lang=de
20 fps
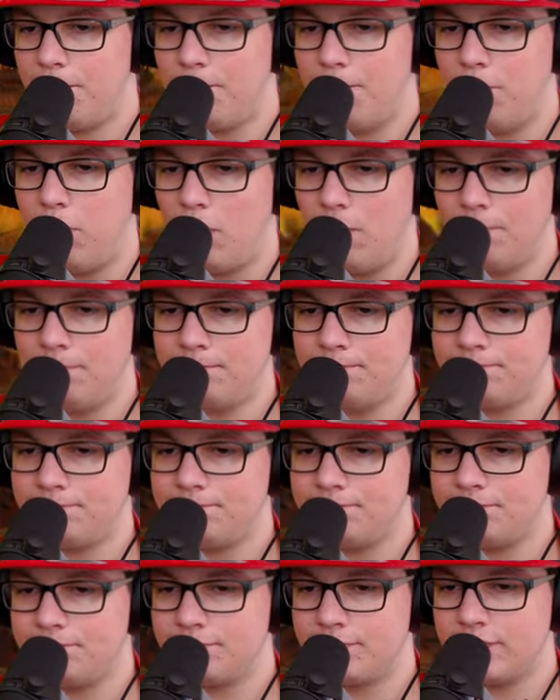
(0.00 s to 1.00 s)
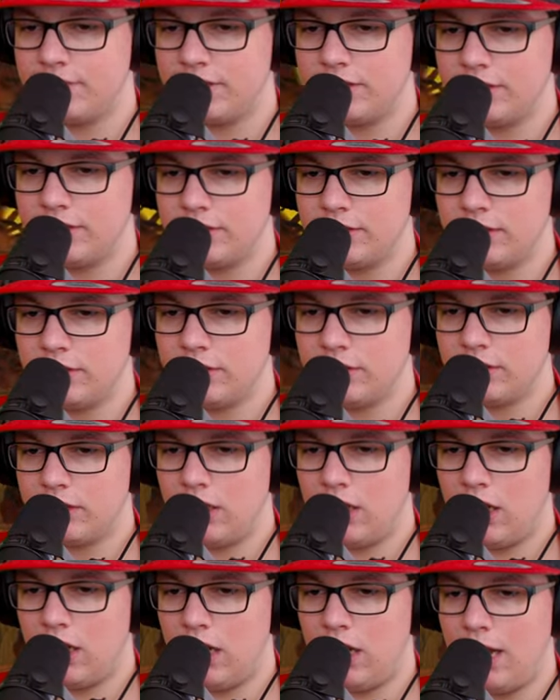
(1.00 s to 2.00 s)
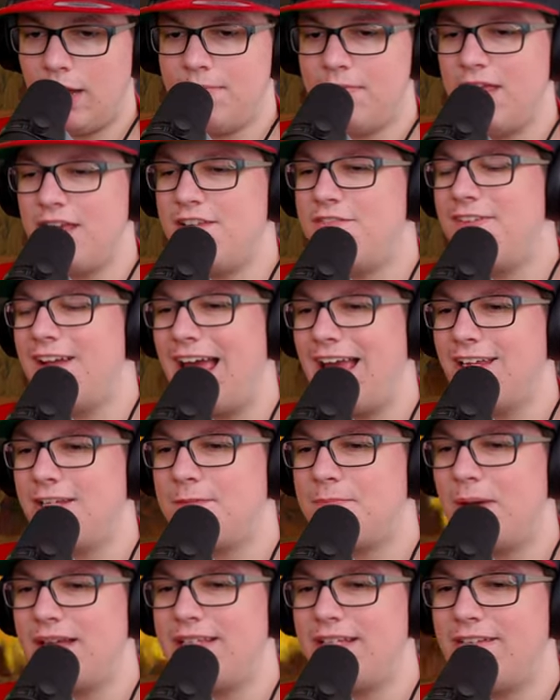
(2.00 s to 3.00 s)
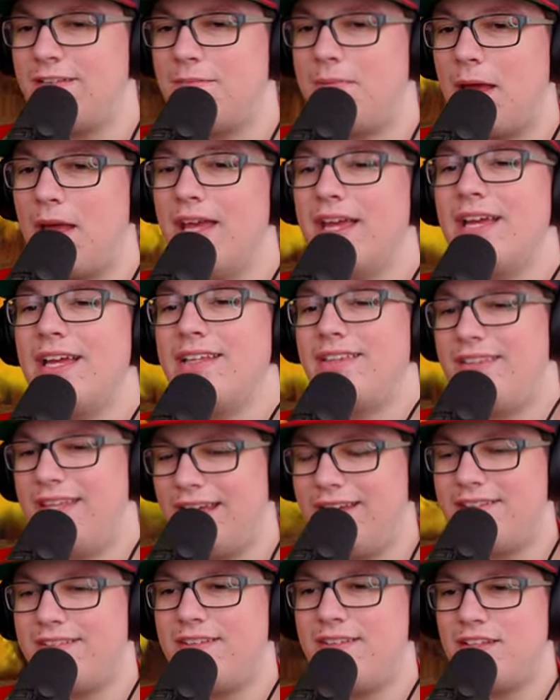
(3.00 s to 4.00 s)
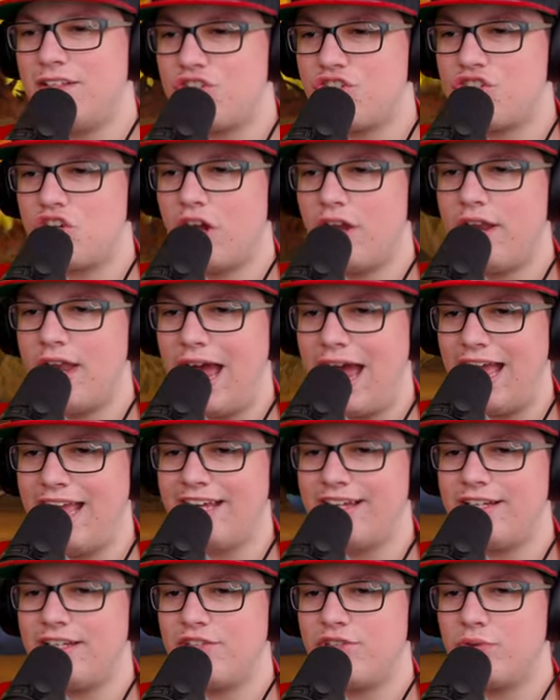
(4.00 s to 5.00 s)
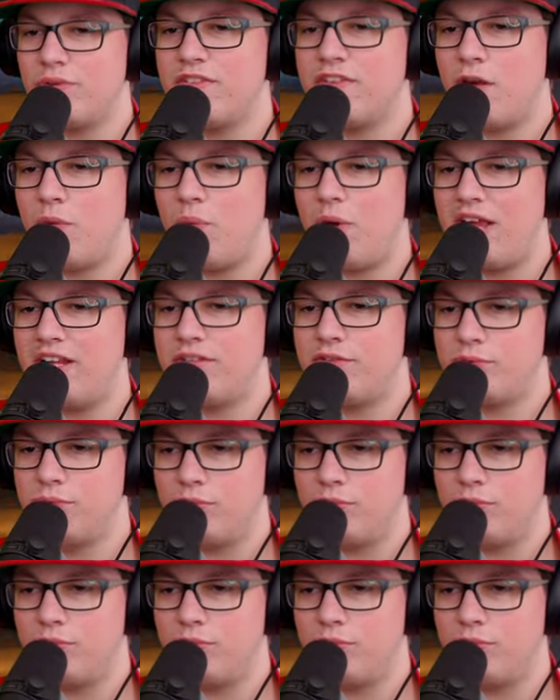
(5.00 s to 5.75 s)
Um? Ähm, nee, ich will eigentlich bei Dix bleiben. Dixie ist schon eigentlich unser Way to